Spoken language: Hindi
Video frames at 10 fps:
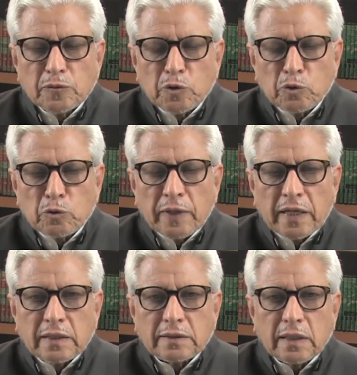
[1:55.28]
तो
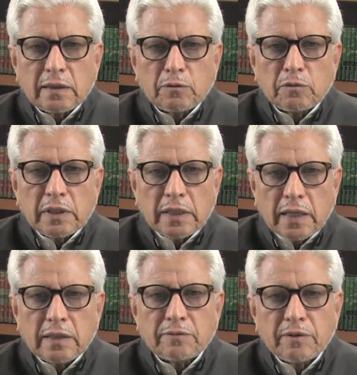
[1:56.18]
तुम्हारे साथ कोई
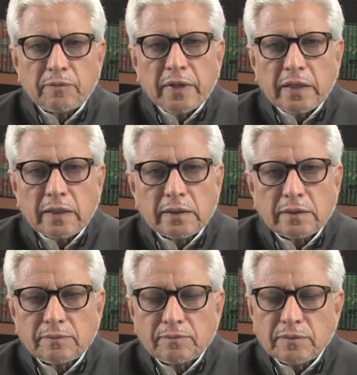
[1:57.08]
रियायत फरमाएगा
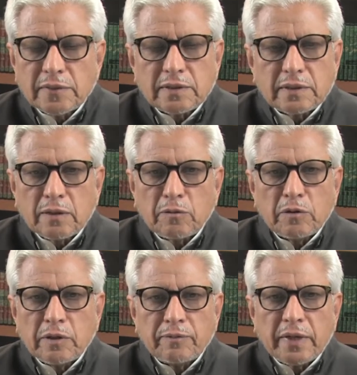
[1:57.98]
इसका
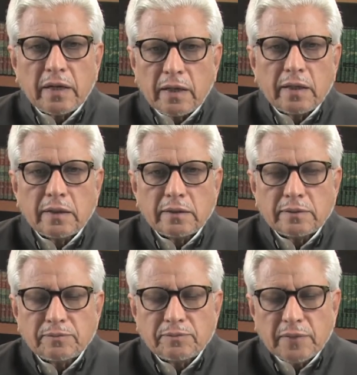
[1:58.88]
कोई इम्कान नहीं
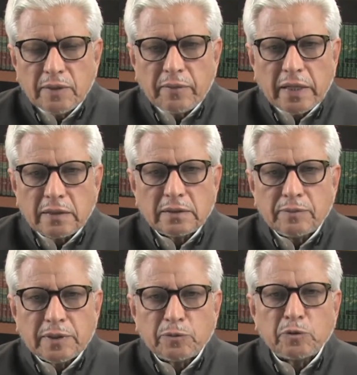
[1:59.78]
है ये मरकज़ी
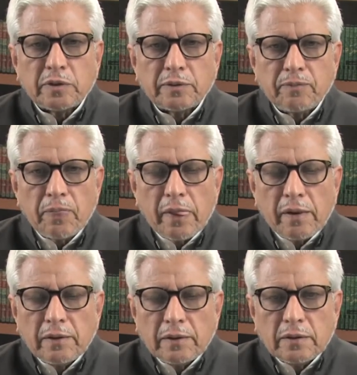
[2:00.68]
मजमून
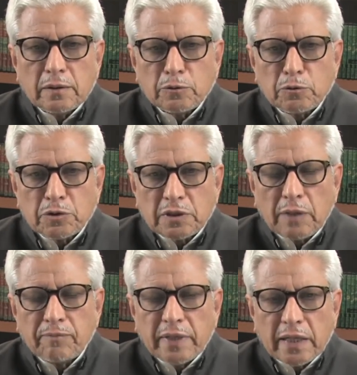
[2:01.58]
है इसको
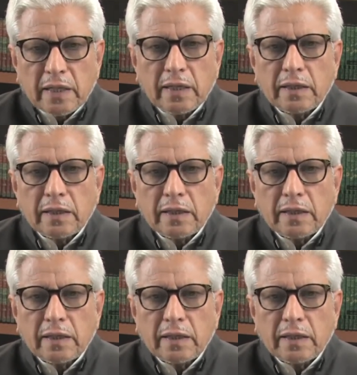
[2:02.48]
सामने रख